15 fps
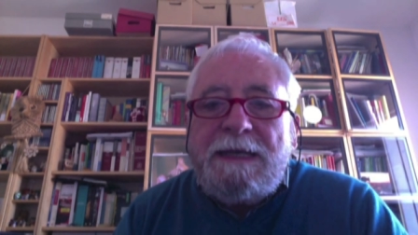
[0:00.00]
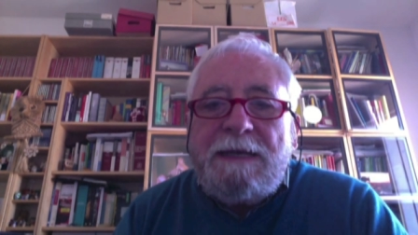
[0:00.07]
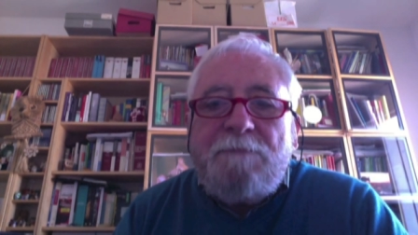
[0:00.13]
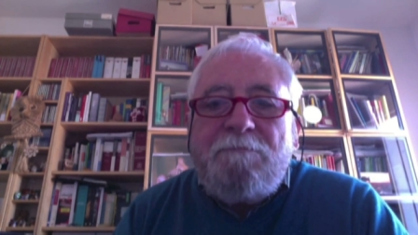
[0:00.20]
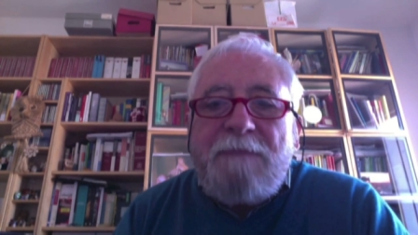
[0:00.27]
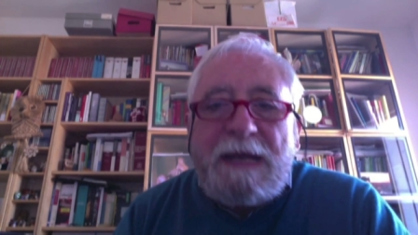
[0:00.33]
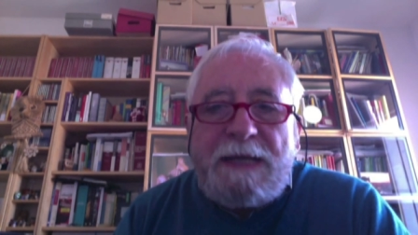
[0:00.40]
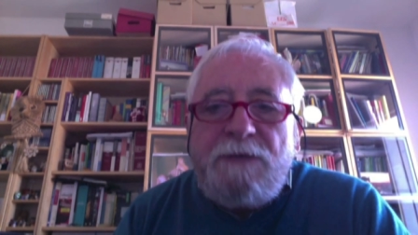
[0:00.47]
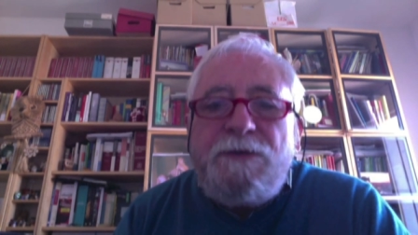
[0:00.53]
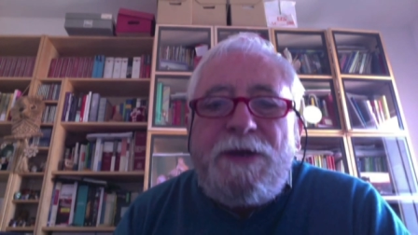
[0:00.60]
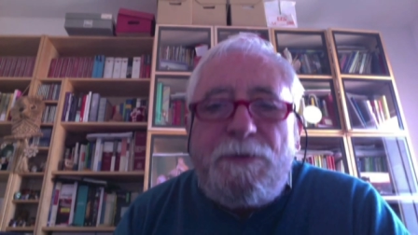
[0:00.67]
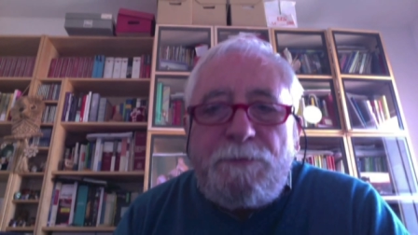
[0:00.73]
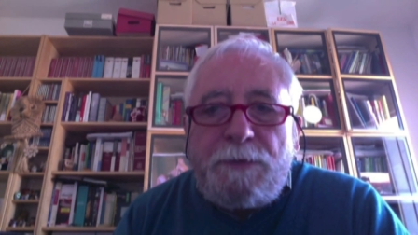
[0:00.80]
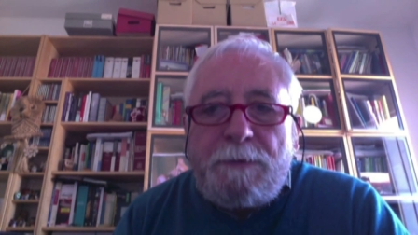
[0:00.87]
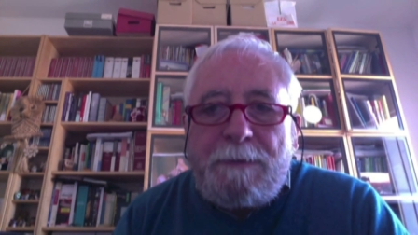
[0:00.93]
ma che non è
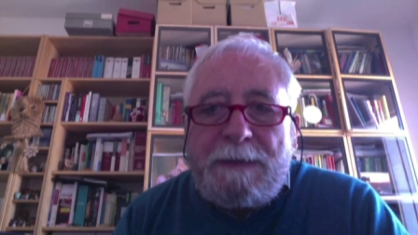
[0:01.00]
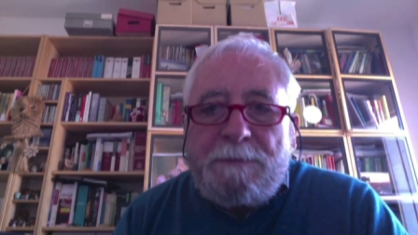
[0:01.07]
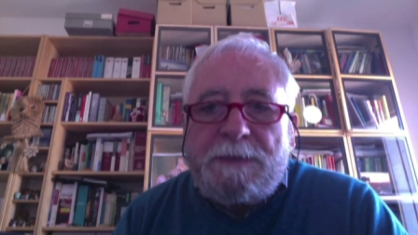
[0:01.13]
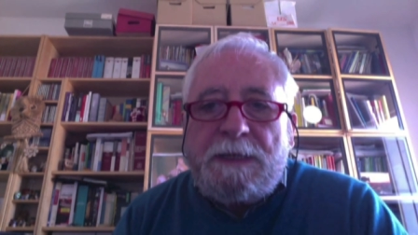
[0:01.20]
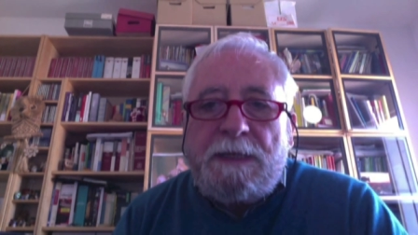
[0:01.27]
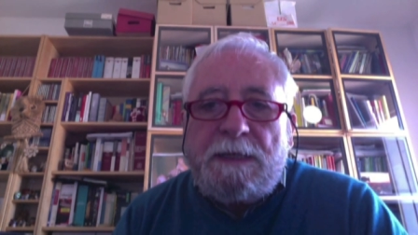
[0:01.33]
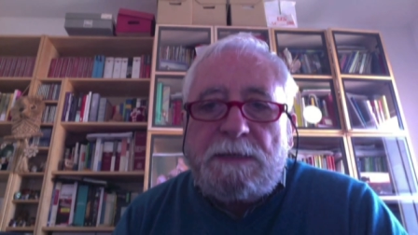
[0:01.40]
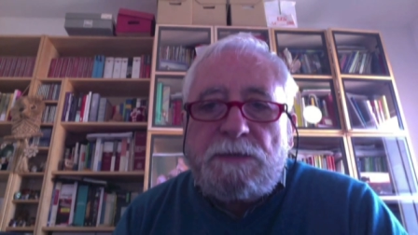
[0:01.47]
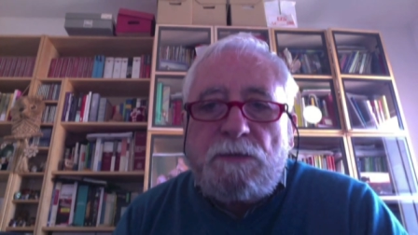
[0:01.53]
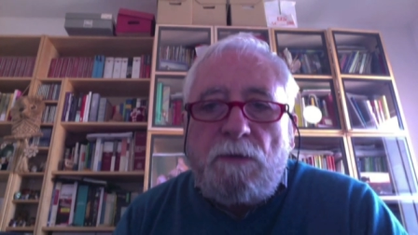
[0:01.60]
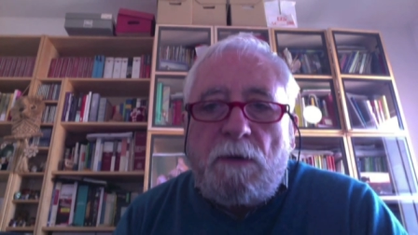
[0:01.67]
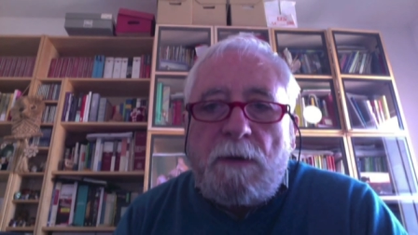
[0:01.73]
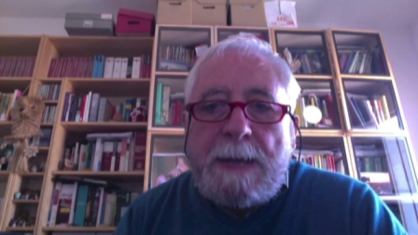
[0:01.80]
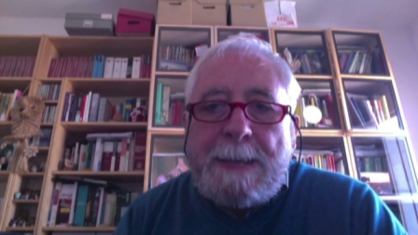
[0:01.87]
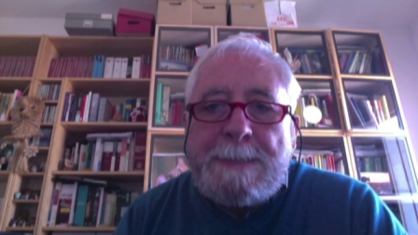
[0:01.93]
un problema della scuola.